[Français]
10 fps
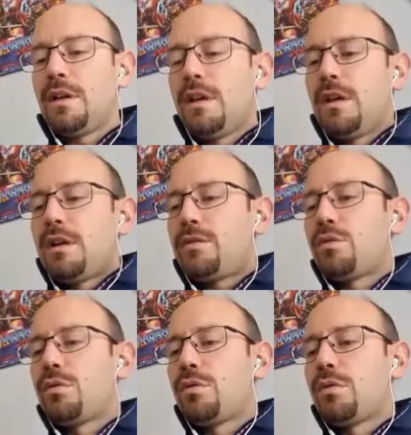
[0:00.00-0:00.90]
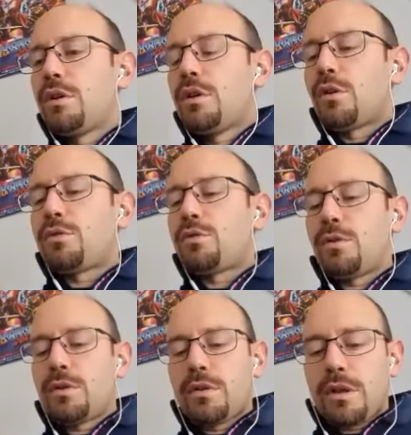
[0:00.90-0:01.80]
Est-ce que. Alors,
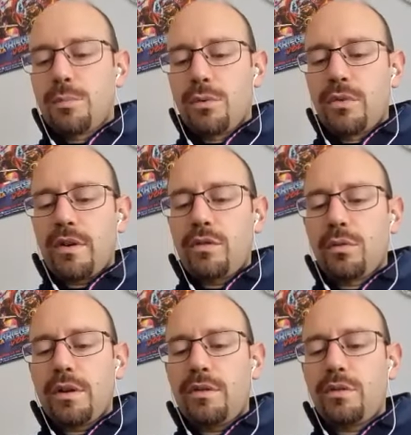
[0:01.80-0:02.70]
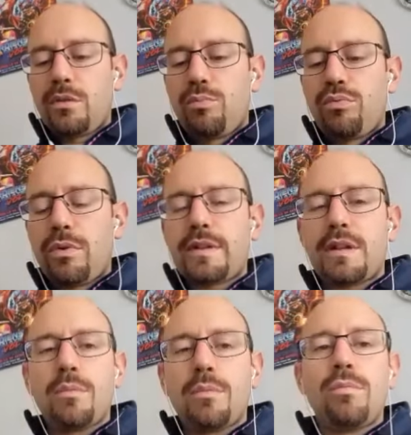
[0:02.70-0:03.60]
souvent, il y en a qui posent la question est-ce que pour être
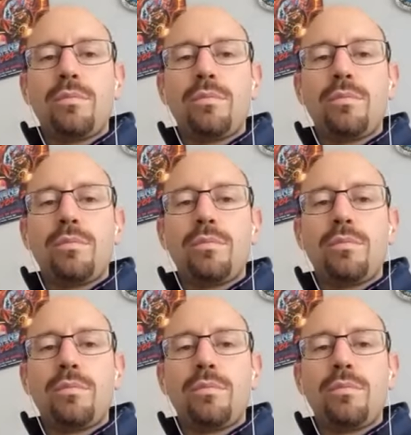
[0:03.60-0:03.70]
un